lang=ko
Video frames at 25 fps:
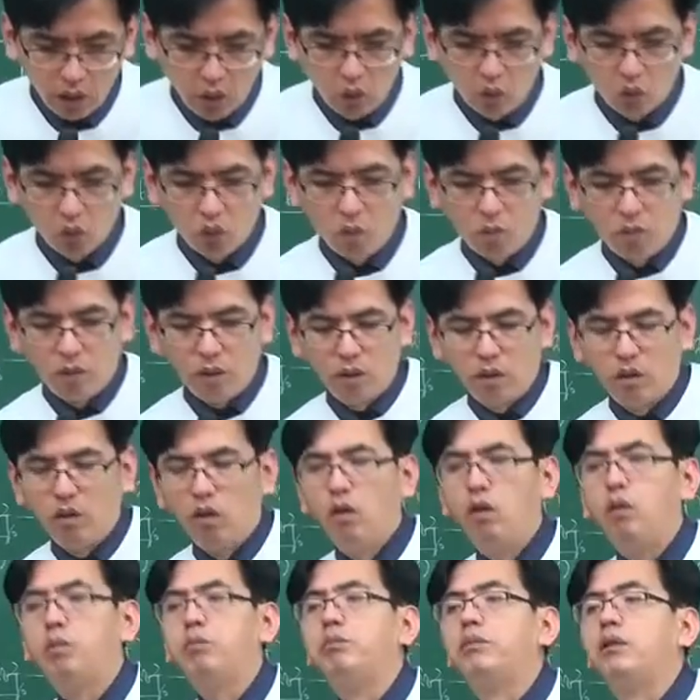5번
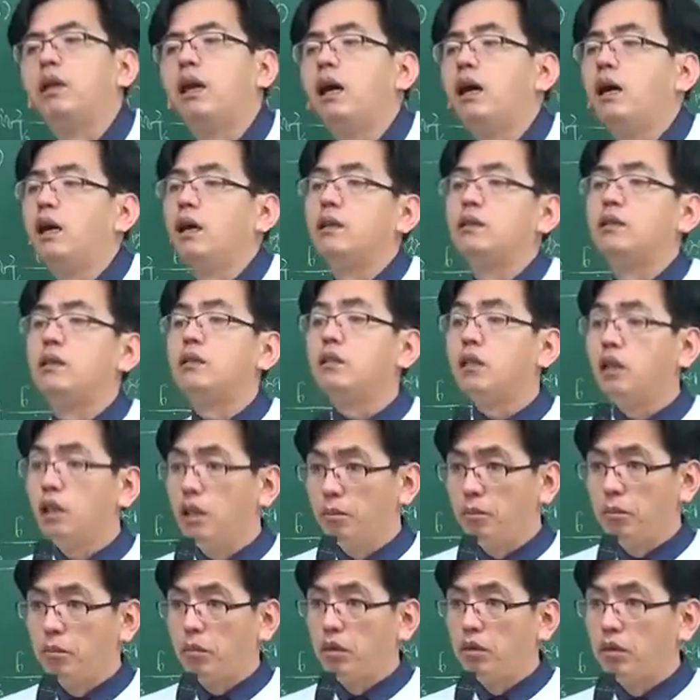없다 해서
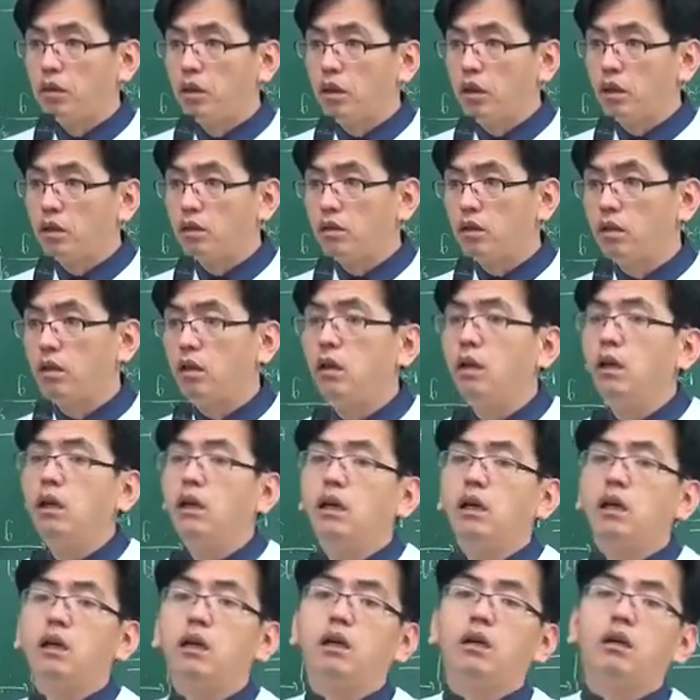틀린 편이에요. 그래서
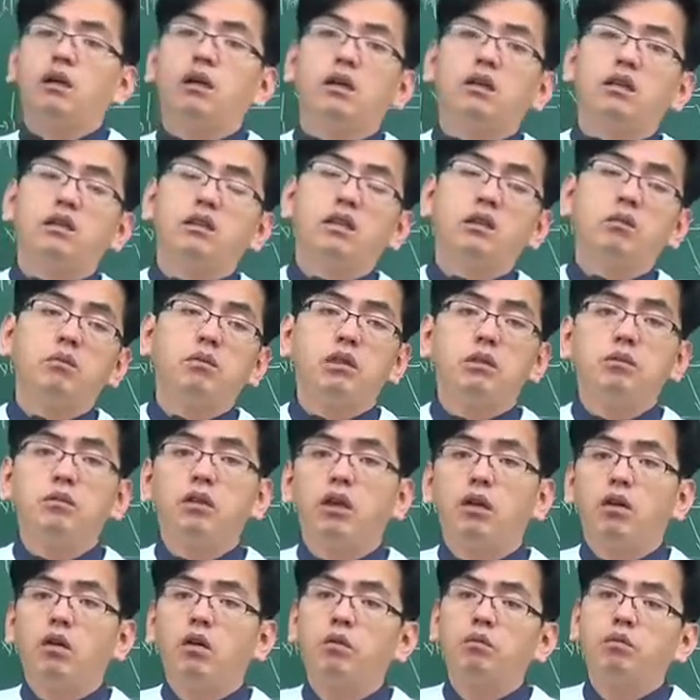어, 시험
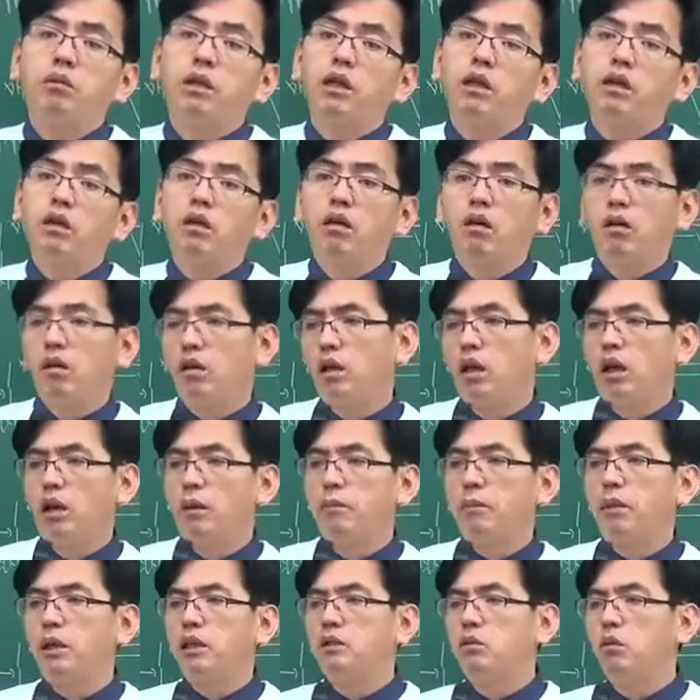지문에 없다는 거의
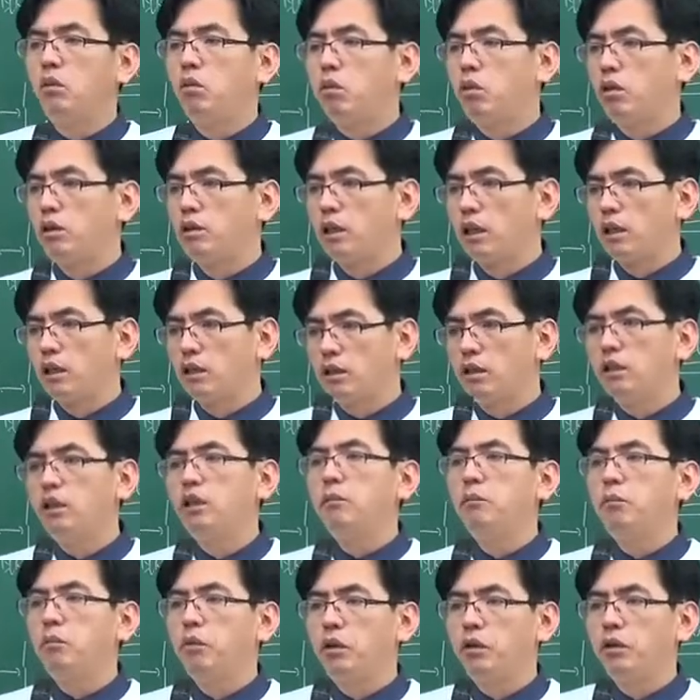한 85%이상의
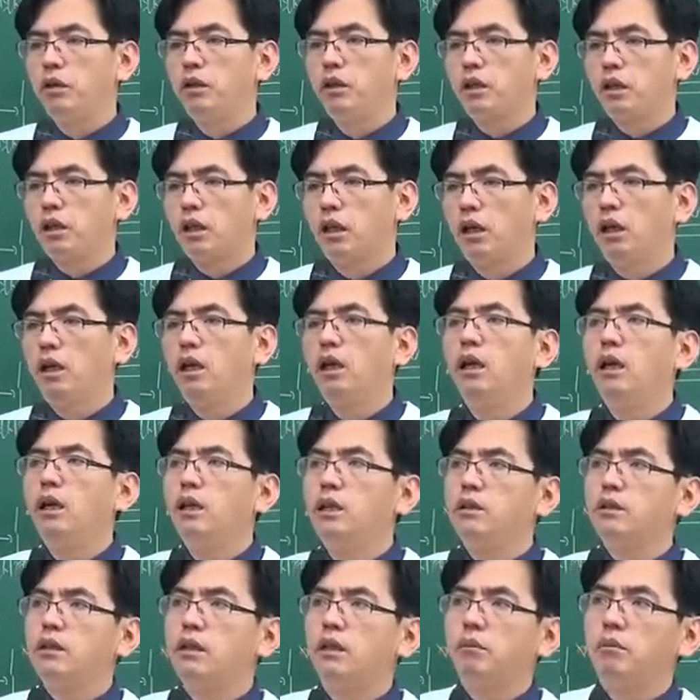틀린 편 이렇게
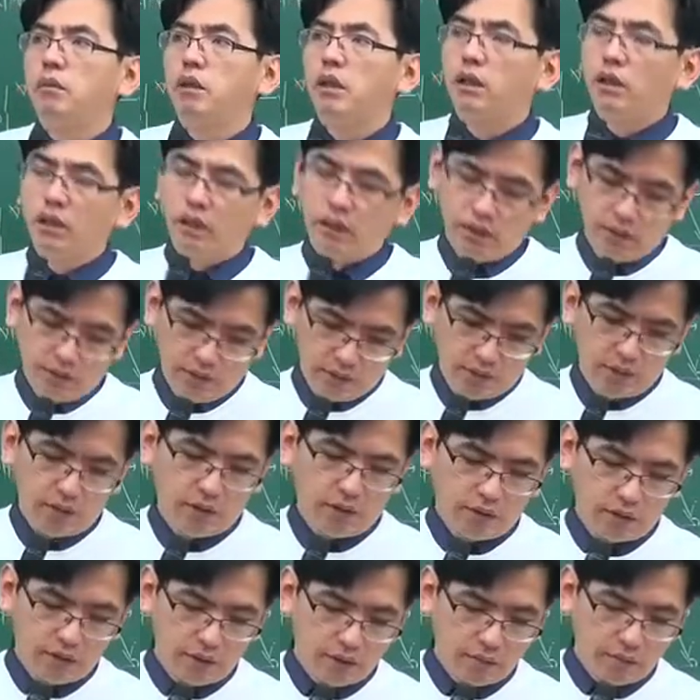설명을
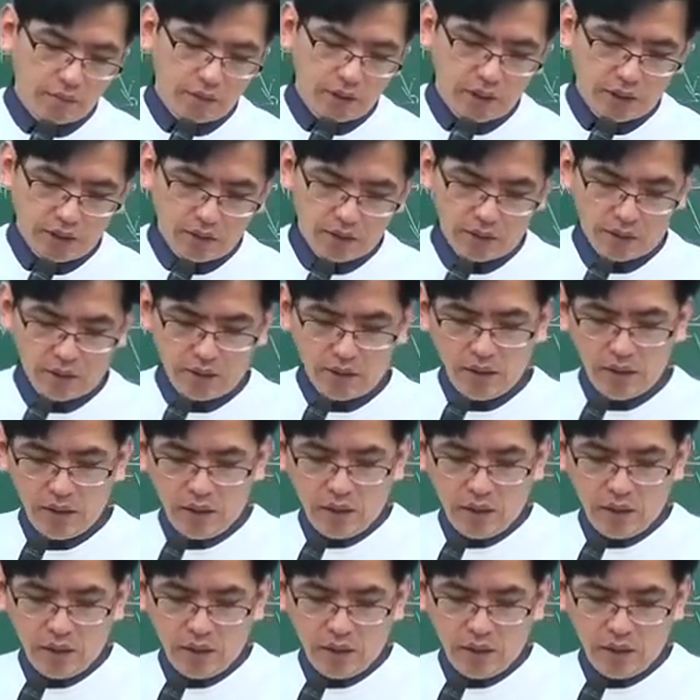드렸습니다. 그래서